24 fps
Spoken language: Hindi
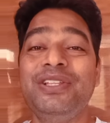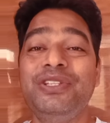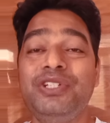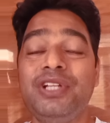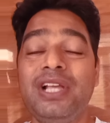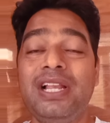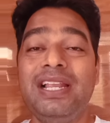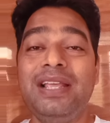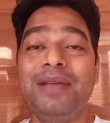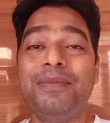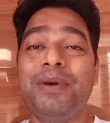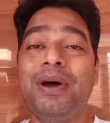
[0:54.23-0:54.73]

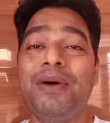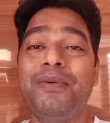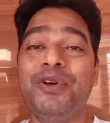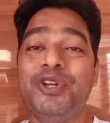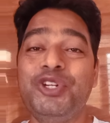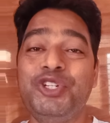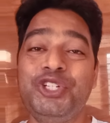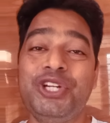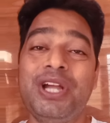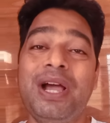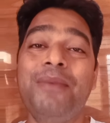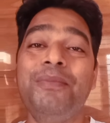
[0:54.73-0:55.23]
चलिए बाबा
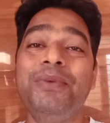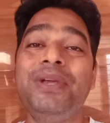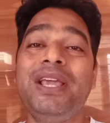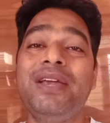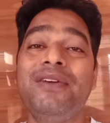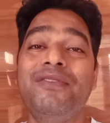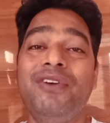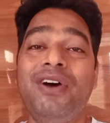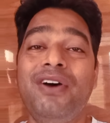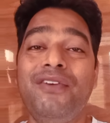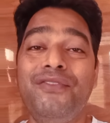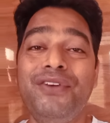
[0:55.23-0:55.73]
श्याम
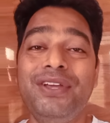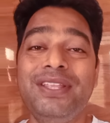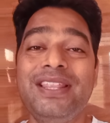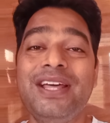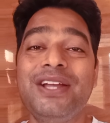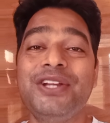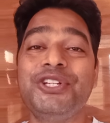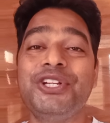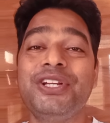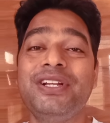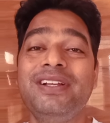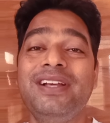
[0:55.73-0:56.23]
के भव्य
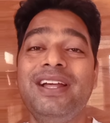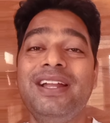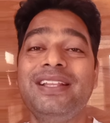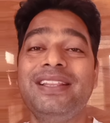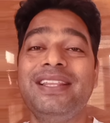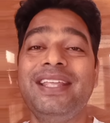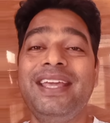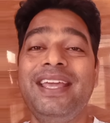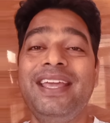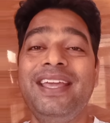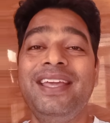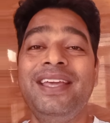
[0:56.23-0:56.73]
दर्शन
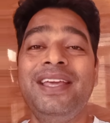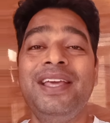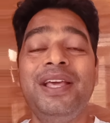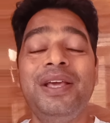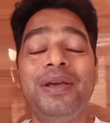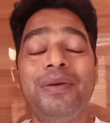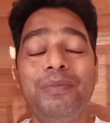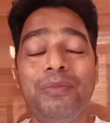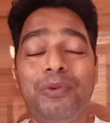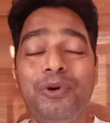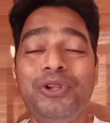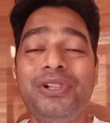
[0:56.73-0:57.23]
करते हैं
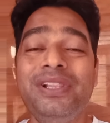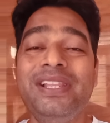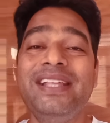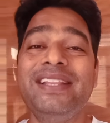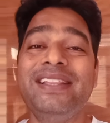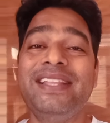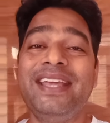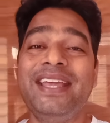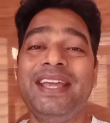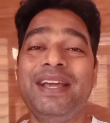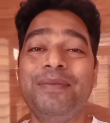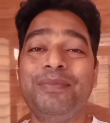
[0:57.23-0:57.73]
बोल
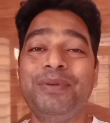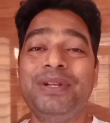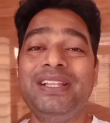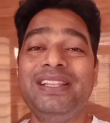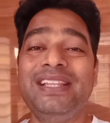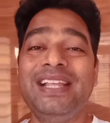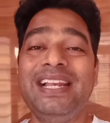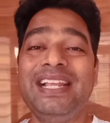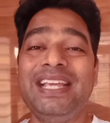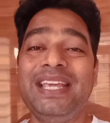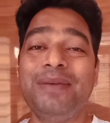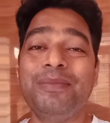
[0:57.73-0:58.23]
देते हैं अपनी
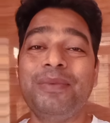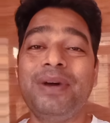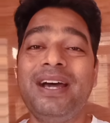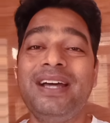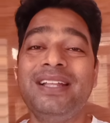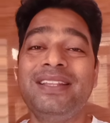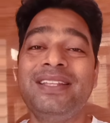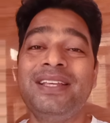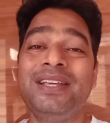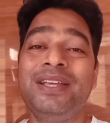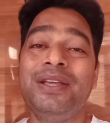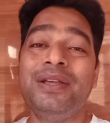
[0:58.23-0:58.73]
दिल की
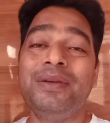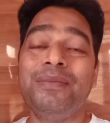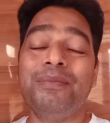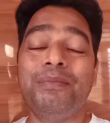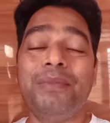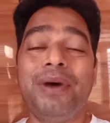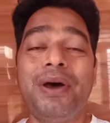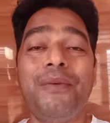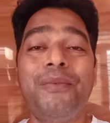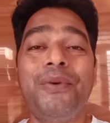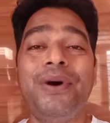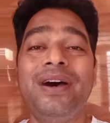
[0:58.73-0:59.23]
बात
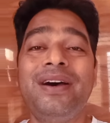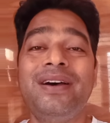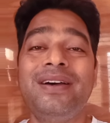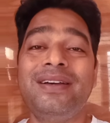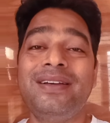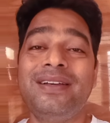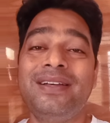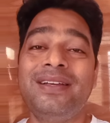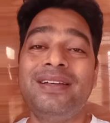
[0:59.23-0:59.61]
बाबा